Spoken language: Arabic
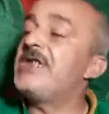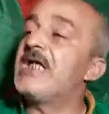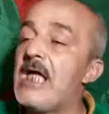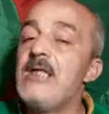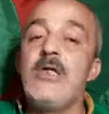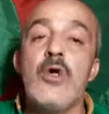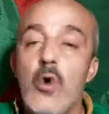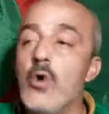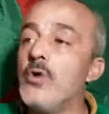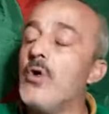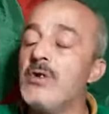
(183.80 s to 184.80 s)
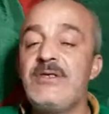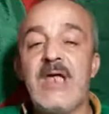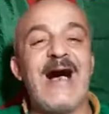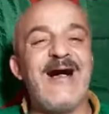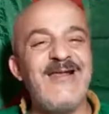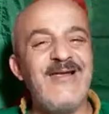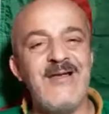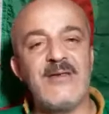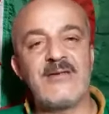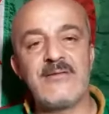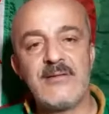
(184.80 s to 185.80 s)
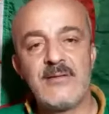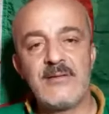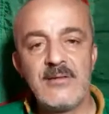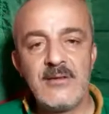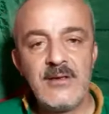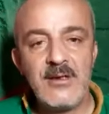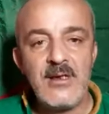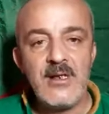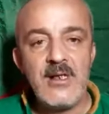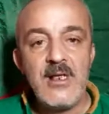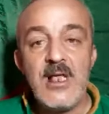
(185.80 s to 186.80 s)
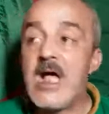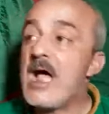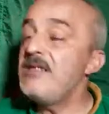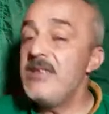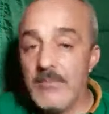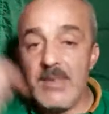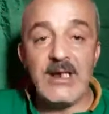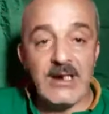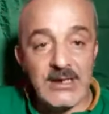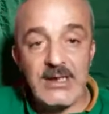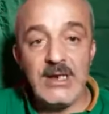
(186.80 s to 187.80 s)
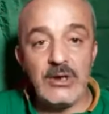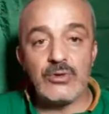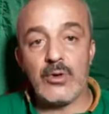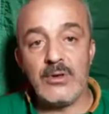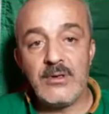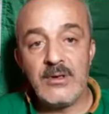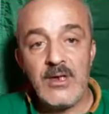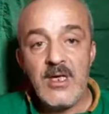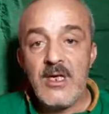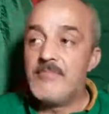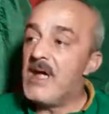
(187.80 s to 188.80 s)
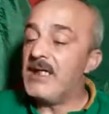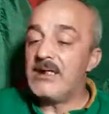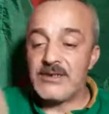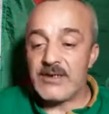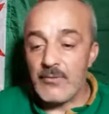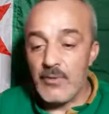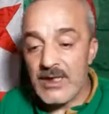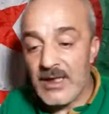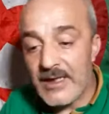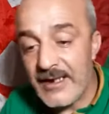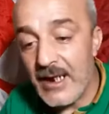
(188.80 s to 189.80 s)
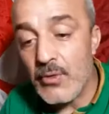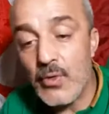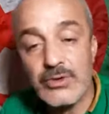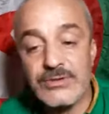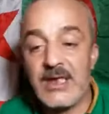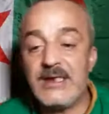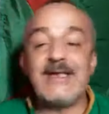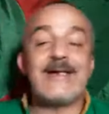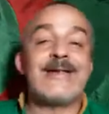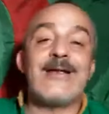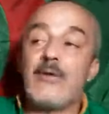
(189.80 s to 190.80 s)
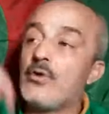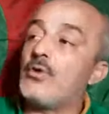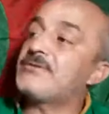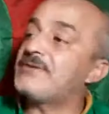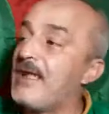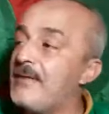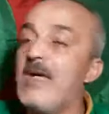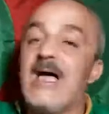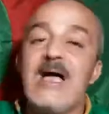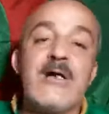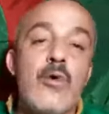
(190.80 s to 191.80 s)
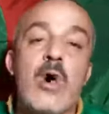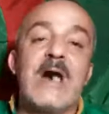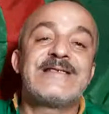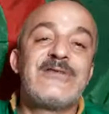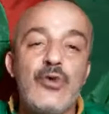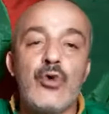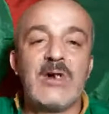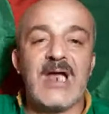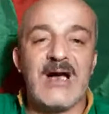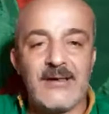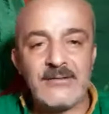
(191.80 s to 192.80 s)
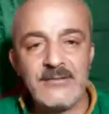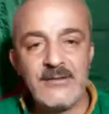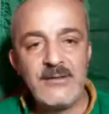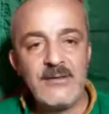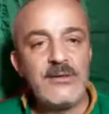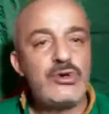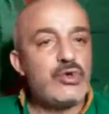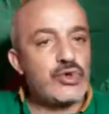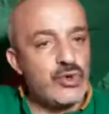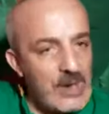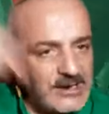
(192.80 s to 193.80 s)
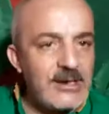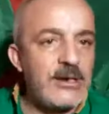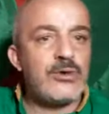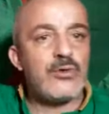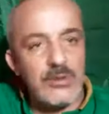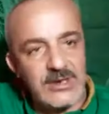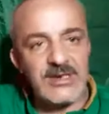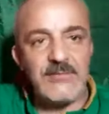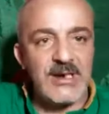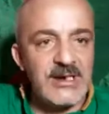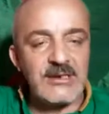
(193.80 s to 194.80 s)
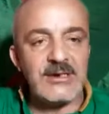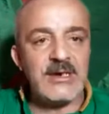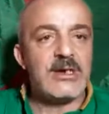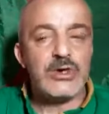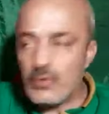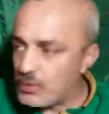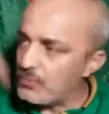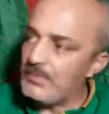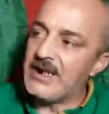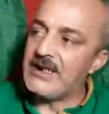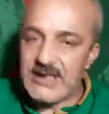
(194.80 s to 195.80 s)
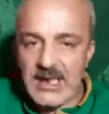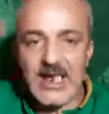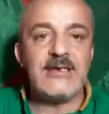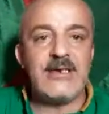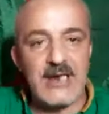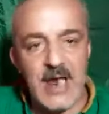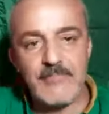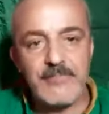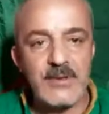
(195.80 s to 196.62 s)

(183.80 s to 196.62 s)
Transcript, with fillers: يخلي هولوند اليز غادي محرز كي يدخل محرز دروك قرا الخطه يقرا الخطه مع غوارديولا شو شو غادي كي يدخل السيمانه الجايه شو شو محرز كي غادي يلعب